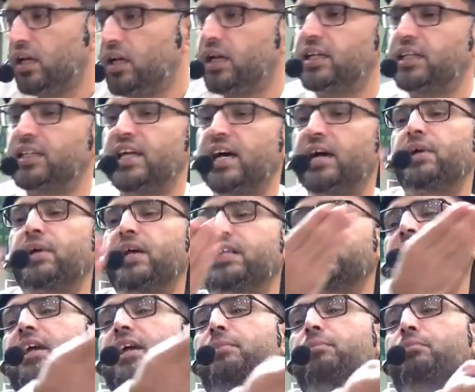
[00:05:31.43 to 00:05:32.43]
लेकिन आप
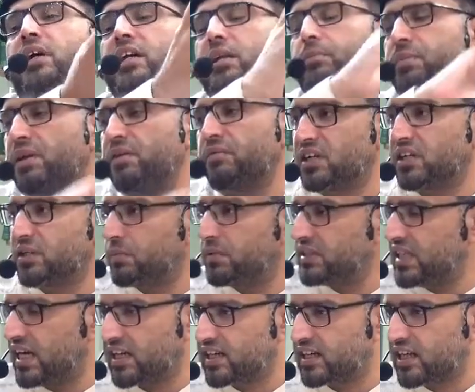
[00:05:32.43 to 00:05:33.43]
कहते हैं कि मगरब के वक्त में
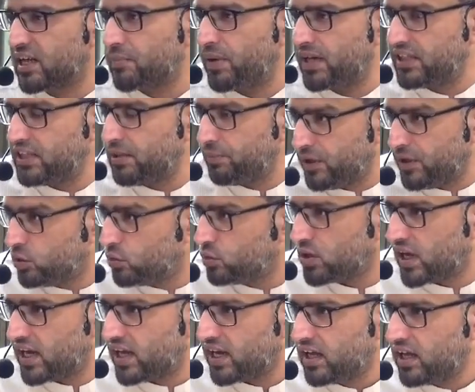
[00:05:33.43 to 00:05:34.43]
जाकर के पानी पी लूंगा